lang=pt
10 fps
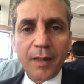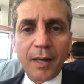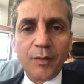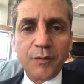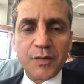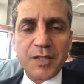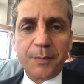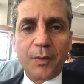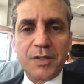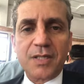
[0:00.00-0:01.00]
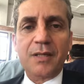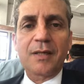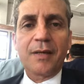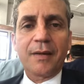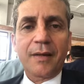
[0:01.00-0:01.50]
Quero que você possa,
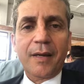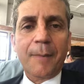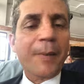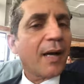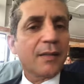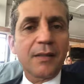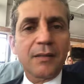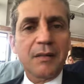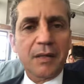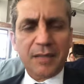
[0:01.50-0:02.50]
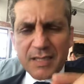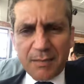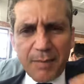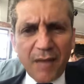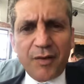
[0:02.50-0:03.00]
é, a partir
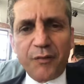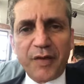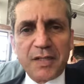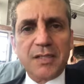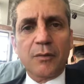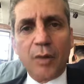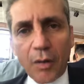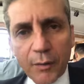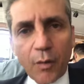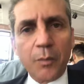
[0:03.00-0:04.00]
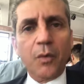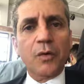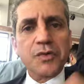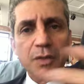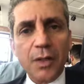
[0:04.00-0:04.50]
dessa breve reflexão na hora do
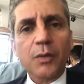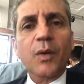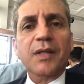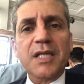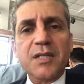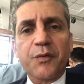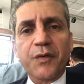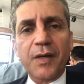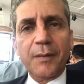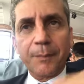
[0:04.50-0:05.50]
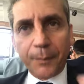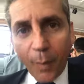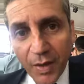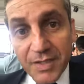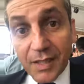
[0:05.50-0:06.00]
almoço, numa terça-feira
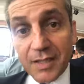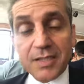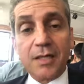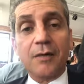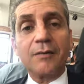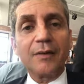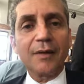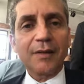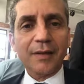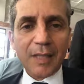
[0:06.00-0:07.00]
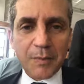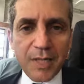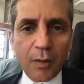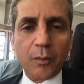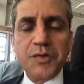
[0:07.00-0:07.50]
pós-eleição, e
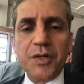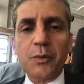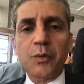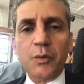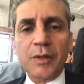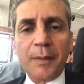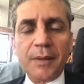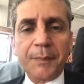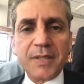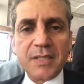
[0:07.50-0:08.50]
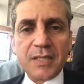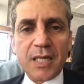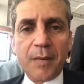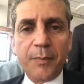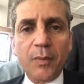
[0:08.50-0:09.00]
temos agora um segundo turno da, da
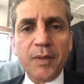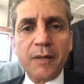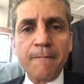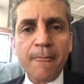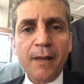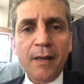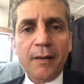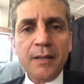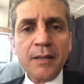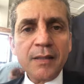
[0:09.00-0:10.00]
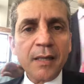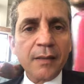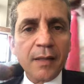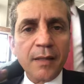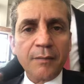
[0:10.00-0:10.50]
presidência da República, e
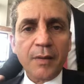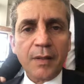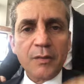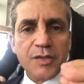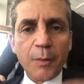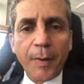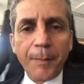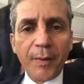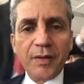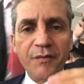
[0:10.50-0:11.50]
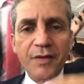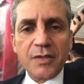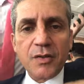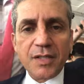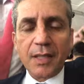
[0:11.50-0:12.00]
entender que o seu papel na vida
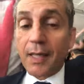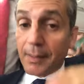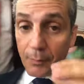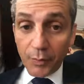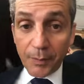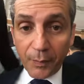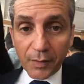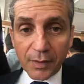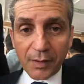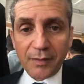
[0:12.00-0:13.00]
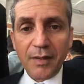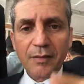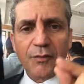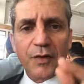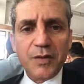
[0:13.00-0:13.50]
da sociedade é muito importante.
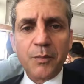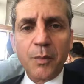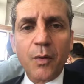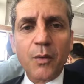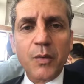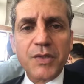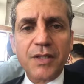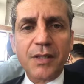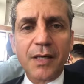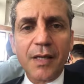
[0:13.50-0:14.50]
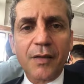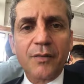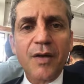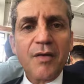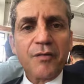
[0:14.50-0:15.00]
Então faça um bom curso de direito,
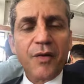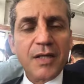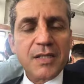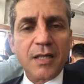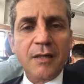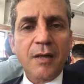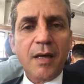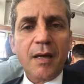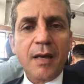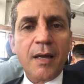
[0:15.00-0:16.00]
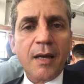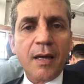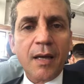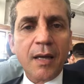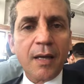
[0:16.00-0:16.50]
faça
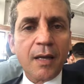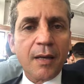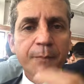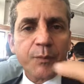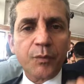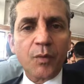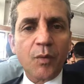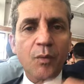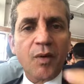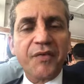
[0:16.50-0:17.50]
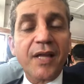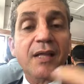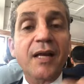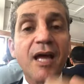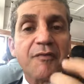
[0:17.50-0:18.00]
é, uma
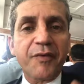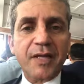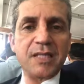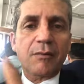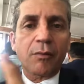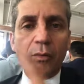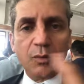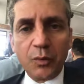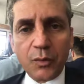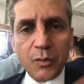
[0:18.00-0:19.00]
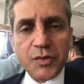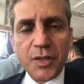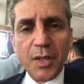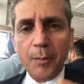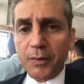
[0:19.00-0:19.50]
verdadeira reflexão ao longo do
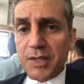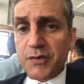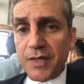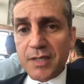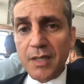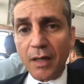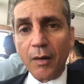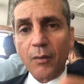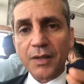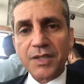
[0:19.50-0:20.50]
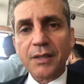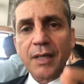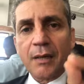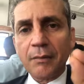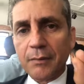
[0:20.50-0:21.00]
curso. Muitas vezes, quando a gente
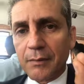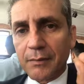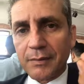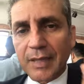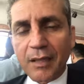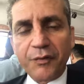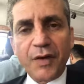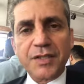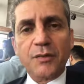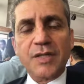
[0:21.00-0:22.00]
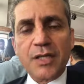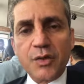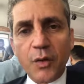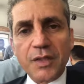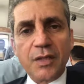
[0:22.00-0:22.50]
tem está na faixa dos
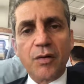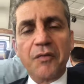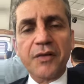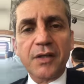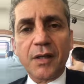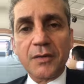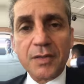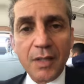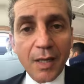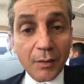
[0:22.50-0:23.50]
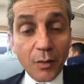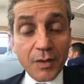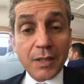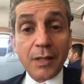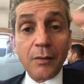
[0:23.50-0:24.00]
18, 19, 20 anos,
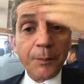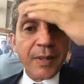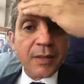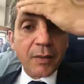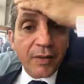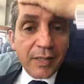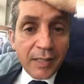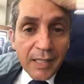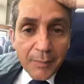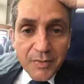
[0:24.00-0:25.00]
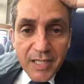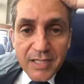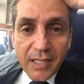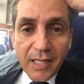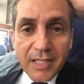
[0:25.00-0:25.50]
nós ainda não, não entendemos
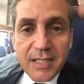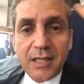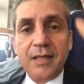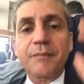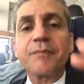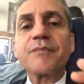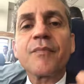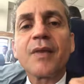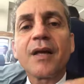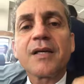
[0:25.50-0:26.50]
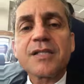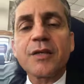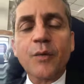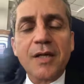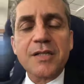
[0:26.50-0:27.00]
essa, essa
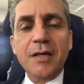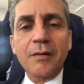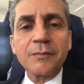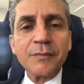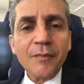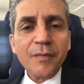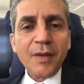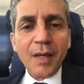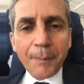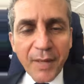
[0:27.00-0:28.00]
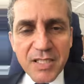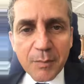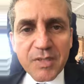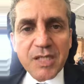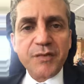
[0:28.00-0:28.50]
situação e
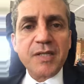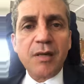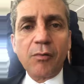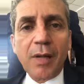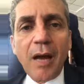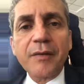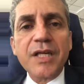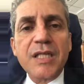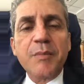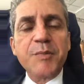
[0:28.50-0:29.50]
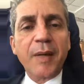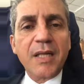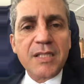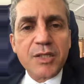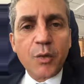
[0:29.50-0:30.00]
passamos às vezes ao largo e deixamos
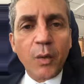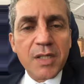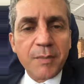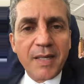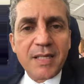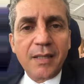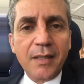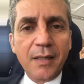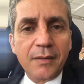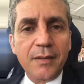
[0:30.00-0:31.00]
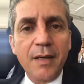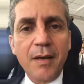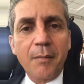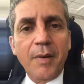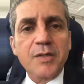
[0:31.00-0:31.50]
para as escolhas mais adiante.
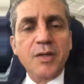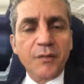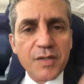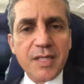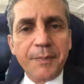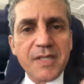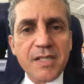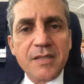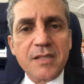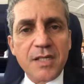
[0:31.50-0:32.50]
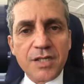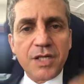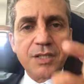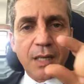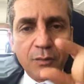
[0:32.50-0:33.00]
Mas o que você precisa ser já
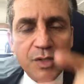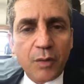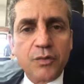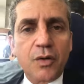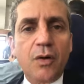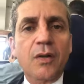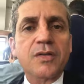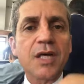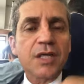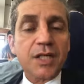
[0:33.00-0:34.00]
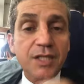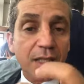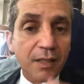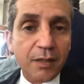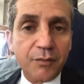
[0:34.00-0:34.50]
está nos seus olhos, já
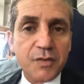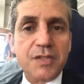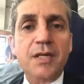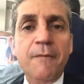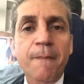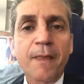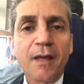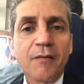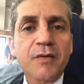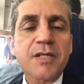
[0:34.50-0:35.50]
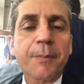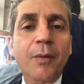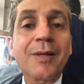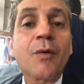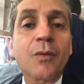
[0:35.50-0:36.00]
está diante de você e você pode